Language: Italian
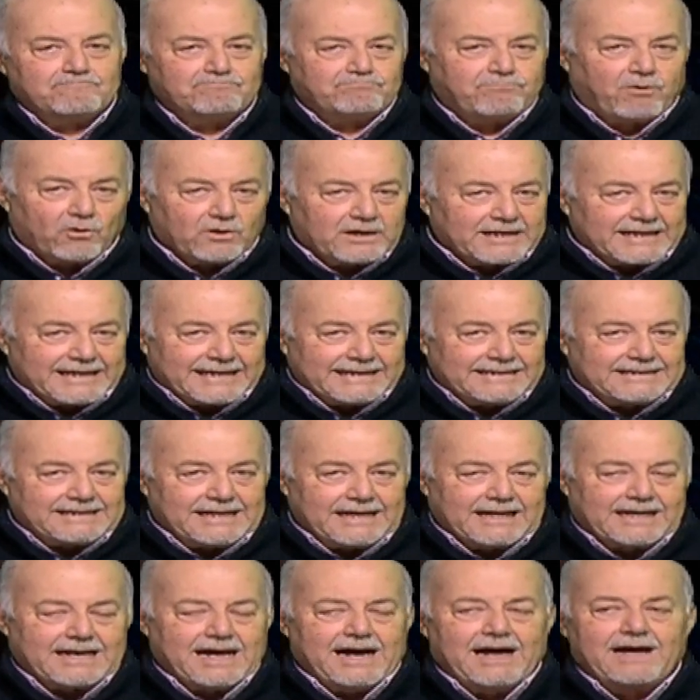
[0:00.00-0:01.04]

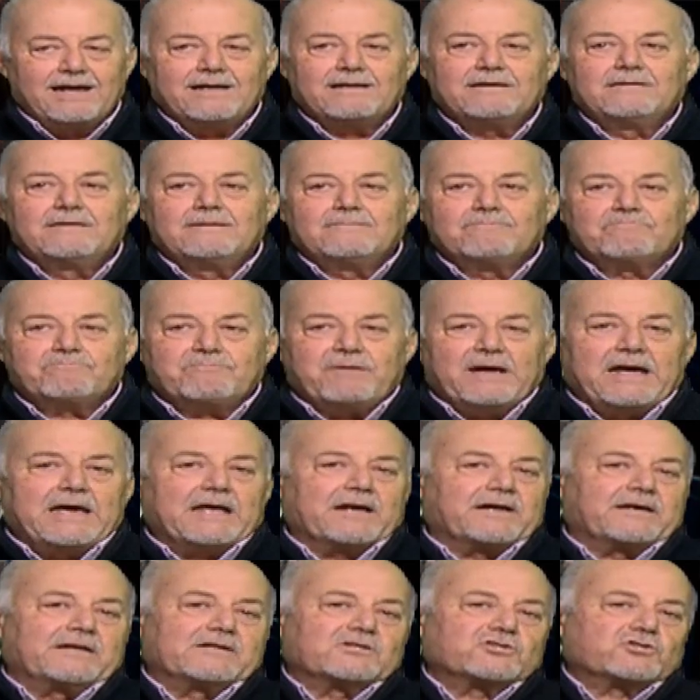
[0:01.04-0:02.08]
politica
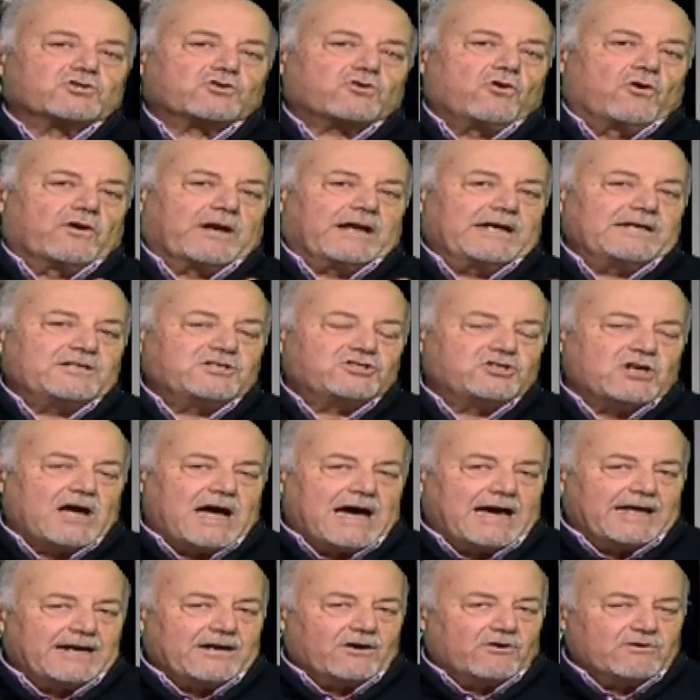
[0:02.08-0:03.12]
per
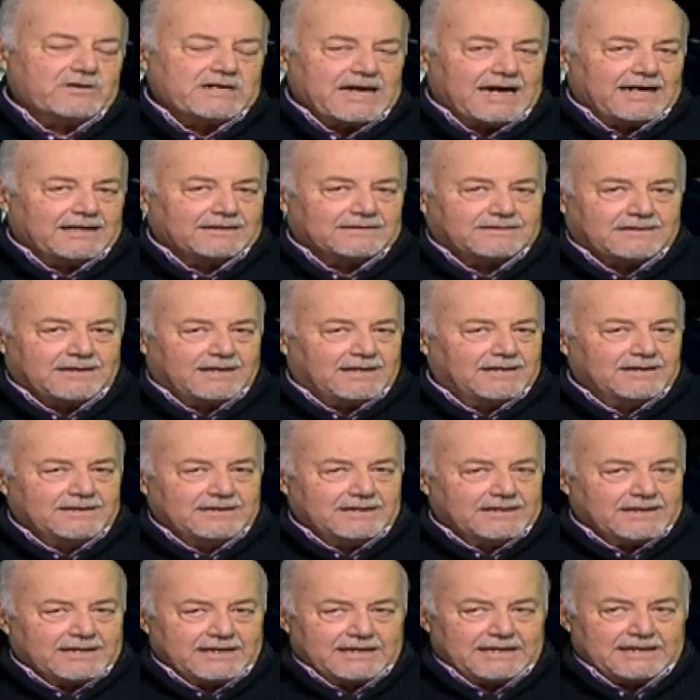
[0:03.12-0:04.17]
scoraggiare ogni altra
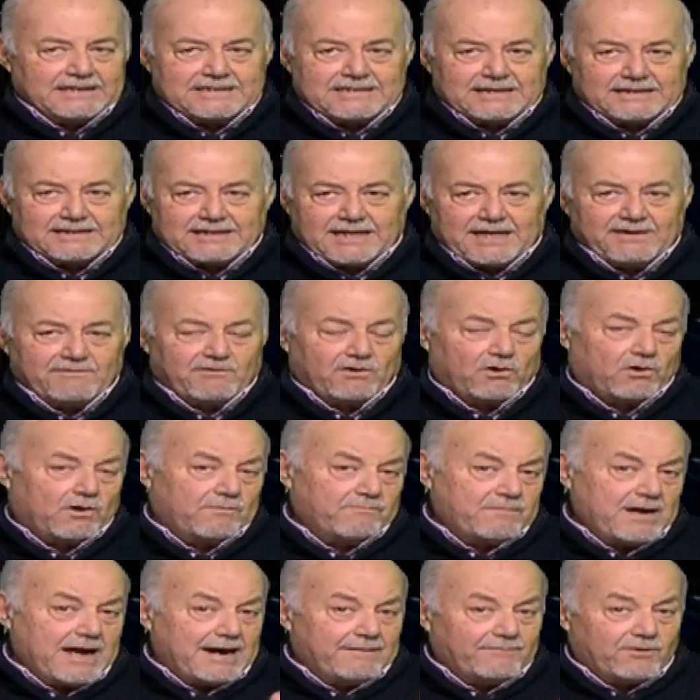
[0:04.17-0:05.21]
iniziativa. Lo
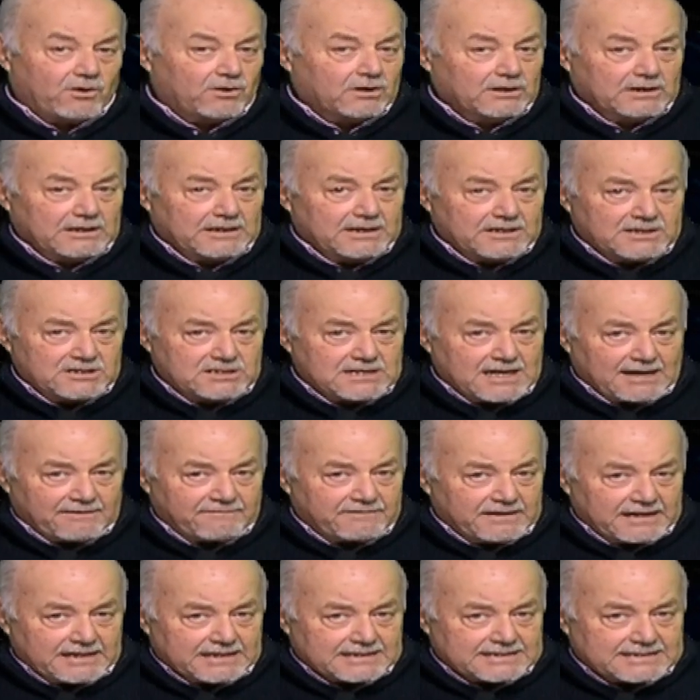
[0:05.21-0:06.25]
abbiamo già
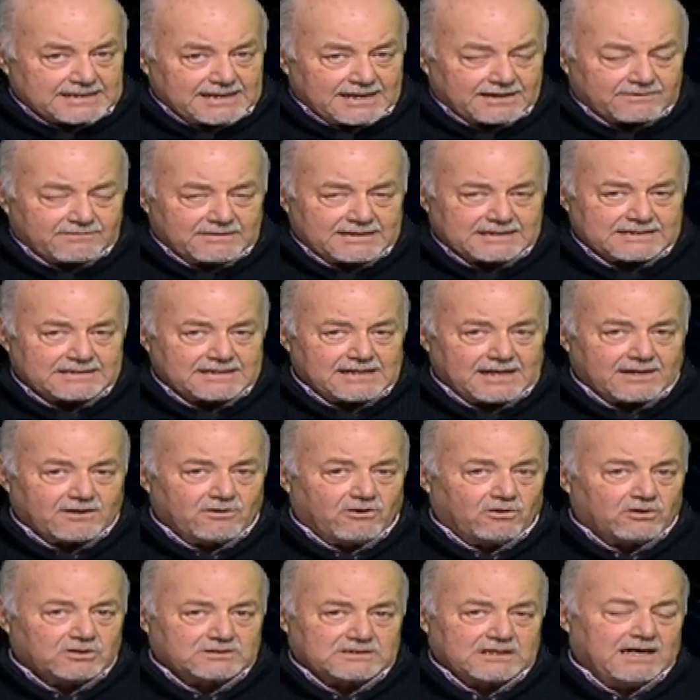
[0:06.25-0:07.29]
vista questa
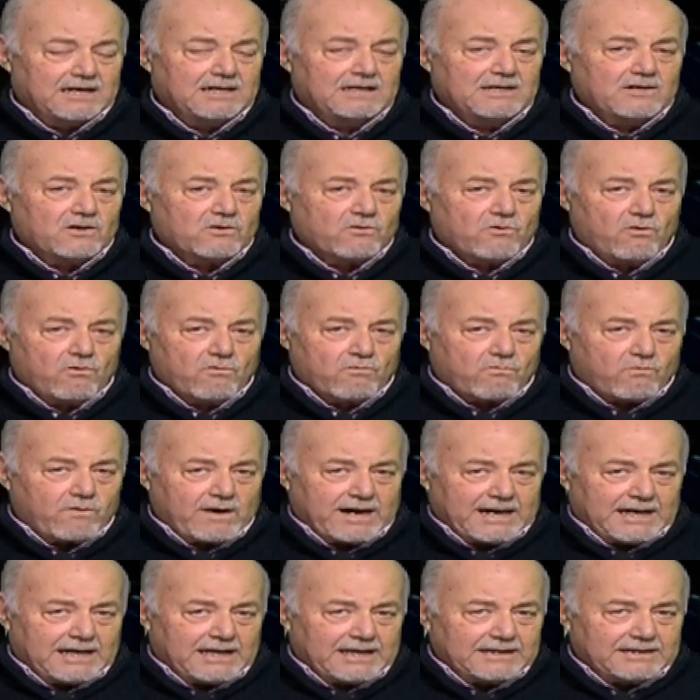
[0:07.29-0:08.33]
cosa con
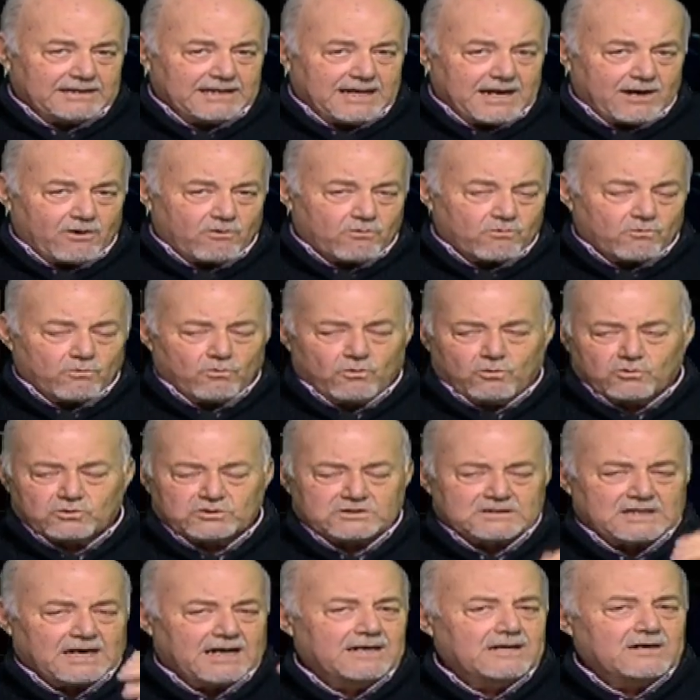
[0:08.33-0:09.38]
quelli di
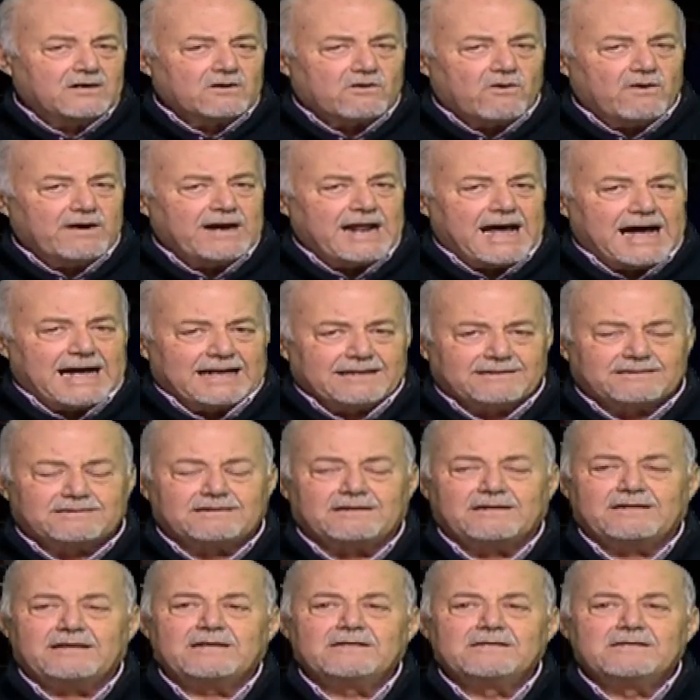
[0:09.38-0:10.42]
Augusta, con
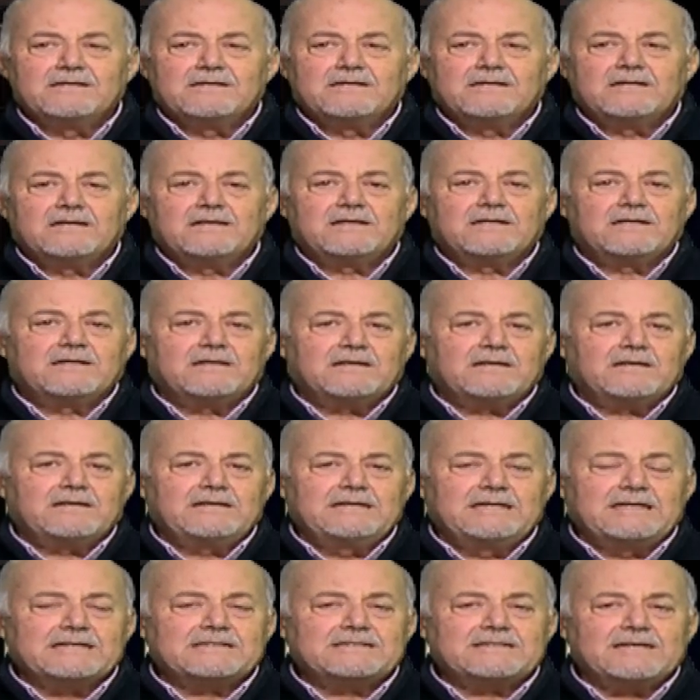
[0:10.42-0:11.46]
altre eh,
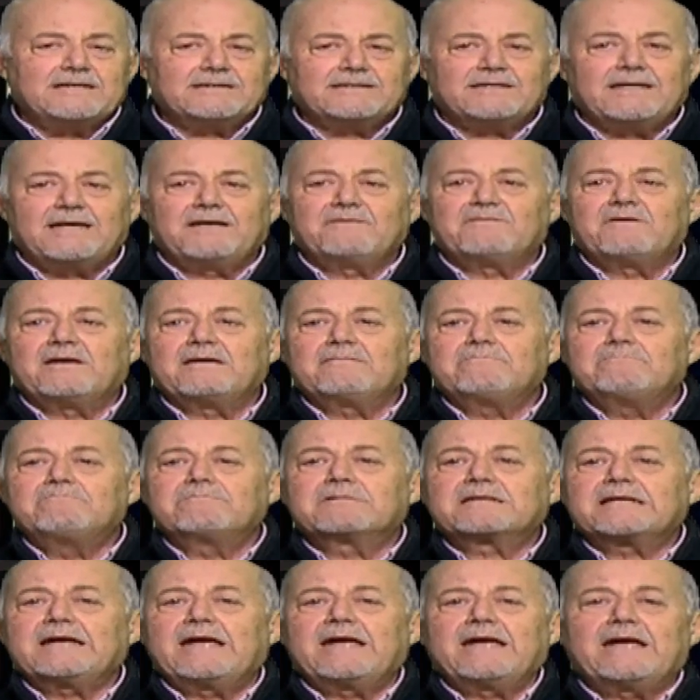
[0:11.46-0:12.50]
iniziative
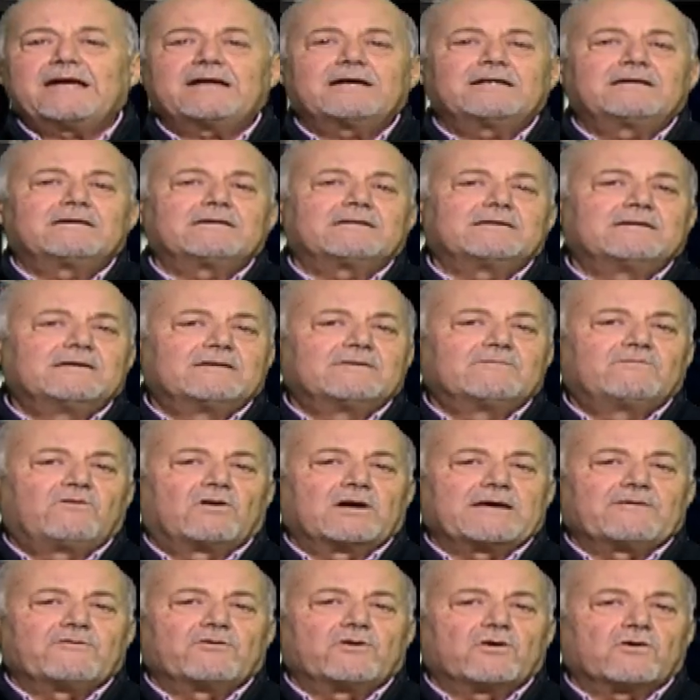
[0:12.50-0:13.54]
che eh,
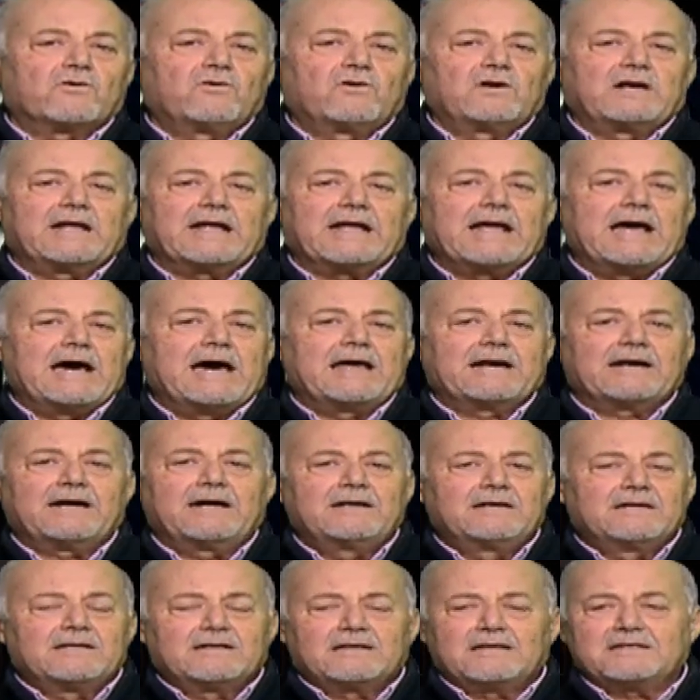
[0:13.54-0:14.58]
volevano collegare
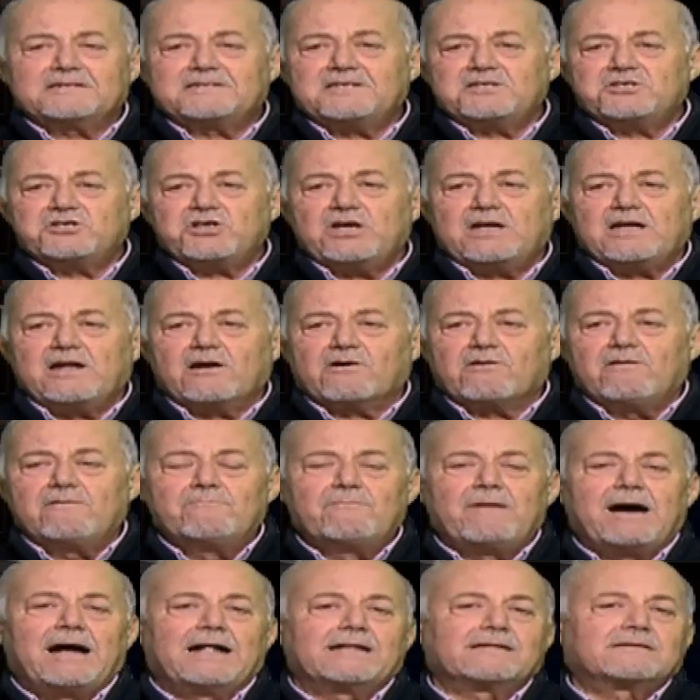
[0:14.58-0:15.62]
la Sicilia con
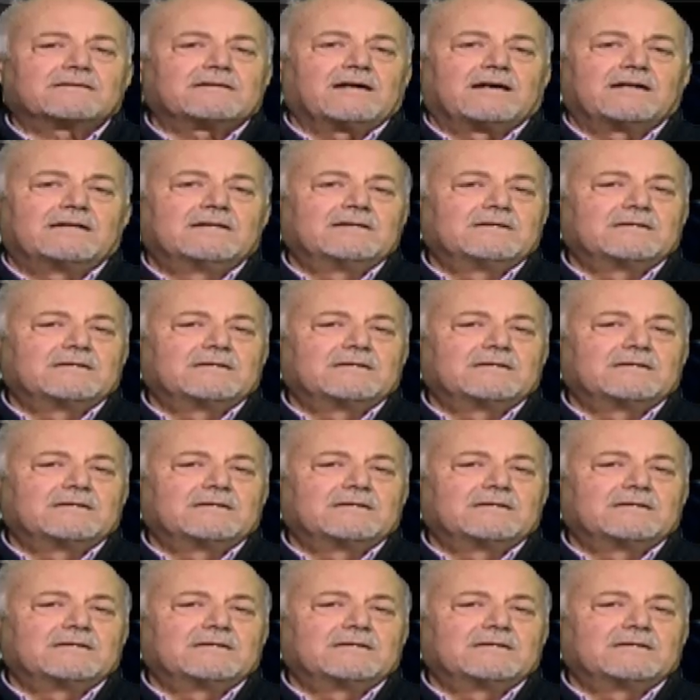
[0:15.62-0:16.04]
Malta,